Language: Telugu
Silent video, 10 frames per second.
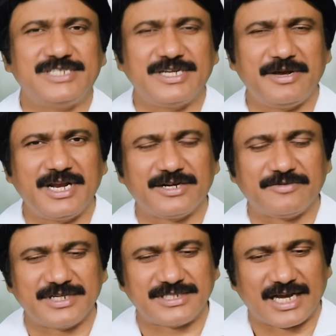
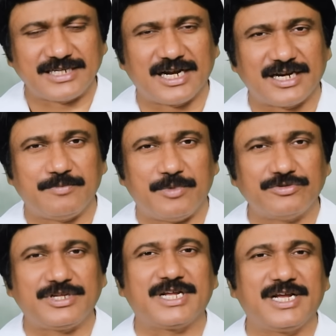నిజమైనటువంటి సహజంగా అంటే
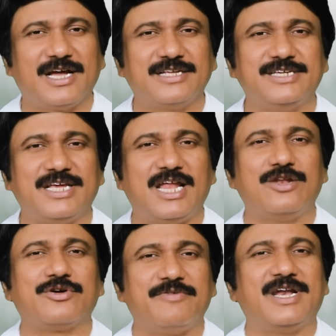భౌతికంగా
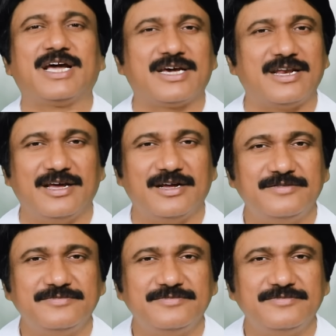జలాల్లోకి వెళ్ళినక్కర్లా